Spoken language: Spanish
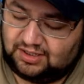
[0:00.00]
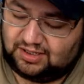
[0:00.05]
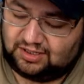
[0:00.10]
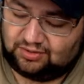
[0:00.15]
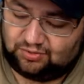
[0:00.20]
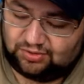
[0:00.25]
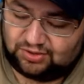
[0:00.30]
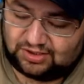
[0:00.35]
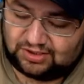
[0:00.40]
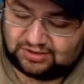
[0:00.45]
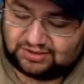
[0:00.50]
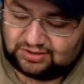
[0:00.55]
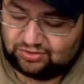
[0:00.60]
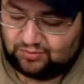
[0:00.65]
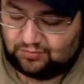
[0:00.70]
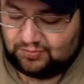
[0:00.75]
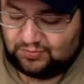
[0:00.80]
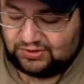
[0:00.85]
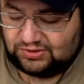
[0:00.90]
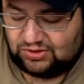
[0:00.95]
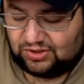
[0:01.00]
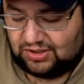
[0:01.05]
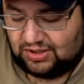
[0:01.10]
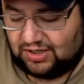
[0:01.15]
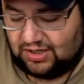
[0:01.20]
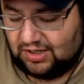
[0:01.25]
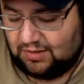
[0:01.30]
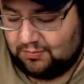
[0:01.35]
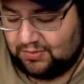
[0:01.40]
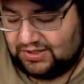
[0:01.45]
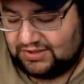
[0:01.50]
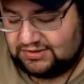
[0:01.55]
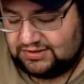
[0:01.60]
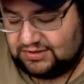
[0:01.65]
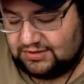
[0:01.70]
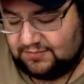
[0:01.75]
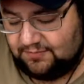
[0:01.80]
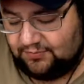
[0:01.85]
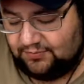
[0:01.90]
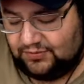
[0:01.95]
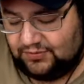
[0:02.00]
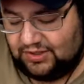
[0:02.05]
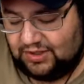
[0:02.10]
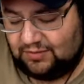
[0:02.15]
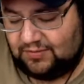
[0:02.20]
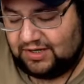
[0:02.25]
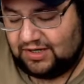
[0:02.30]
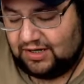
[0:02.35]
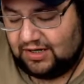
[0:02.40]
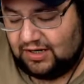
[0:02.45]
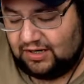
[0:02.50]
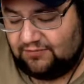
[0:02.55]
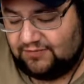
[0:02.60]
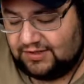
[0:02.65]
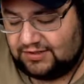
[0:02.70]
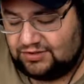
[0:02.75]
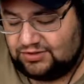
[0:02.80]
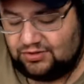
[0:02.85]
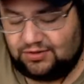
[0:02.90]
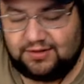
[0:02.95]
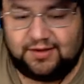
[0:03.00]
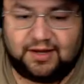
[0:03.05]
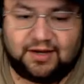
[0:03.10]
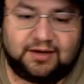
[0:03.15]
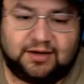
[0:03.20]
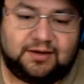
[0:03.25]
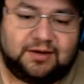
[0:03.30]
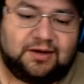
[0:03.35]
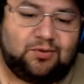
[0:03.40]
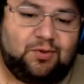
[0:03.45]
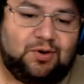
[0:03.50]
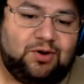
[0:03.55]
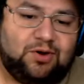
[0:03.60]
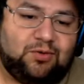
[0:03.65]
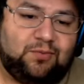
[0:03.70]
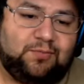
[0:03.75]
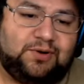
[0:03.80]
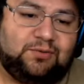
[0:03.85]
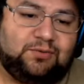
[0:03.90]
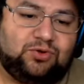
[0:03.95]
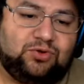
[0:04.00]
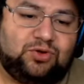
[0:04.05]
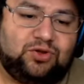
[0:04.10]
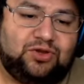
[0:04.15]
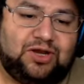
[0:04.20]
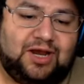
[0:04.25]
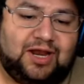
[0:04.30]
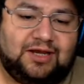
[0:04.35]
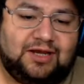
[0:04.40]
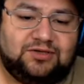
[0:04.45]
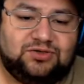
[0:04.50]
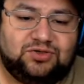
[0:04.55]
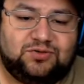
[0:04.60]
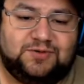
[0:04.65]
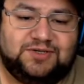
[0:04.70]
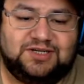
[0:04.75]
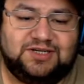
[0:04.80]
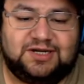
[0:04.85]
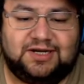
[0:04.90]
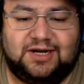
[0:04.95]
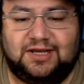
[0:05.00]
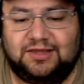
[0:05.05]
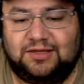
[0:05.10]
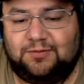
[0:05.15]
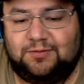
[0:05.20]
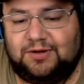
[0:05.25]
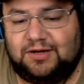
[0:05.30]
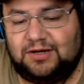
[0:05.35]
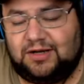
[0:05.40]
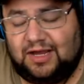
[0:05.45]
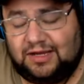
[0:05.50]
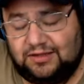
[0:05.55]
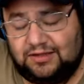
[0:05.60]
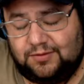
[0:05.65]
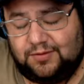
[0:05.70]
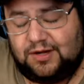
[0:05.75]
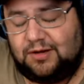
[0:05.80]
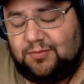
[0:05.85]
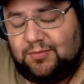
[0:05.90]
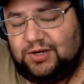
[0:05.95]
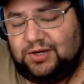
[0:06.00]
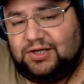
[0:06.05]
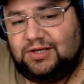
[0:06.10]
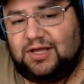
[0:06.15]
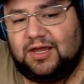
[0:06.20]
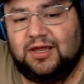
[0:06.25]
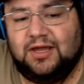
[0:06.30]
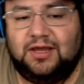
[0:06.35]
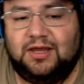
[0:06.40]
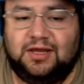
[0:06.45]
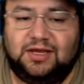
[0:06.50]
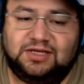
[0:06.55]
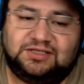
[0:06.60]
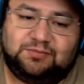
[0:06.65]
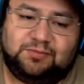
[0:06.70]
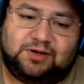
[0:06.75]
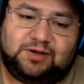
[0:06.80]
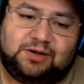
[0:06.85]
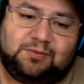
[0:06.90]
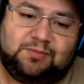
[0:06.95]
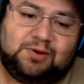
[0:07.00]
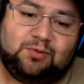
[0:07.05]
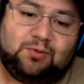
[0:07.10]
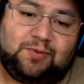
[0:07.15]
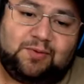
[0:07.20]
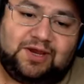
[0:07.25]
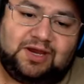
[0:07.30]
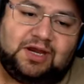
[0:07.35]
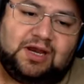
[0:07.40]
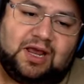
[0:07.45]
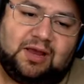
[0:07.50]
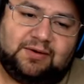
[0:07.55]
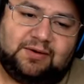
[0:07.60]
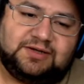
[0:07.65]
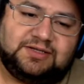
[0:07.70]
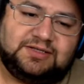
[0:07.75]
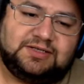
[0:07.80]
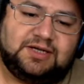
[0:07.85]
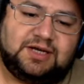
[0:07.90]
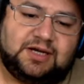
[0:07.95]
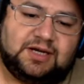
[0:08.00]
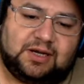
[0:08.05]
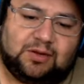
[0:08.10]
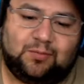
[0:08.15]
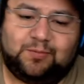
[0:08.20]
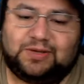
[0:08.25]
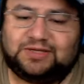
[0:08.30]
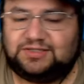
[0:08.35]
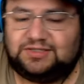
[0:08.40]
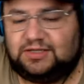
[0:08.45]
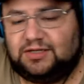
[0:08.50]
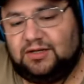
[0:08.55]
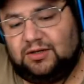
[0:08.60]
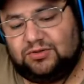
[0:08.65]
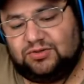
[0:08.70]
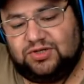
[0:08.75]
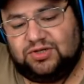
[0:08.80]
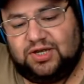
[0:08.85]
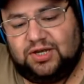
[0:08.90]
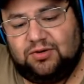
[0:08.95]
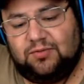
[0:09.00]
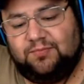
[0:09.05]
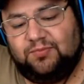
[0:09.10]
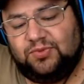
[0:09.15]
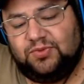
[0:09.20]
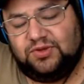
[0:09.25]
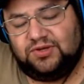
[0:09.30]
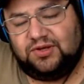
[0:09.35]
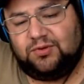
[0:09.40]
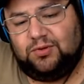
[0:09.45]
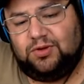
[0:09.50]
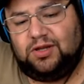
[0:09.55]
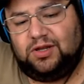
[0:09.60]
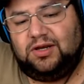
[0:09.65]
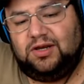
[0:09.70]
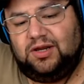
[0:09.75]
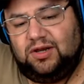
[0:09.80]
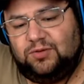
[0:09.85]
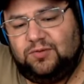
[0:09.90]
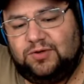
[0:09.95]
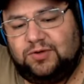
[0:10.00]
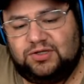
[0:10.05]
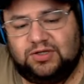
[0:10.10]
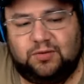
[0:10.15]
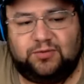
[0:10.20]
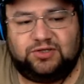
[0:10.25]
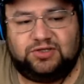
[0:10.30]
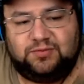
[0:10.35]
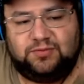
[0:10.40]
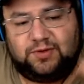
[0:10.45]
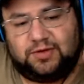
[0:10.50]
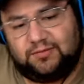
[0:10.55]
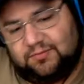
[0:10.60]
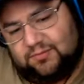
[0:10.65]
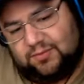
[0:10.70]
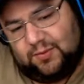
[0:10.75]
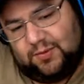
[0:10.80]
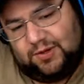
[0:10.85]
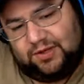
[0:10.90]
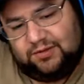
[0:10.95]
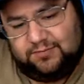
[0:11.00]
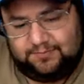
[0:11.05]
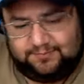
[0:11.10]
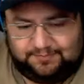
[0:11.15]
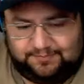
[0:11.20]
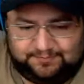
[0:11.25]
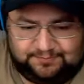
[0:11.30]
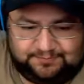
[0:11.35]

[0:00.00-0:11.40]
en un ratito empiezo a regalar el pase. Díganme qué calificación le dan. Recuerden romper el botón de like, suscribirse al canal, activar, activar la campanita. Y si me ven en vivo, vayan a ver si se ganan un pase. Los quiero, se cuidan y los veo hasta la próxima. Bye bye.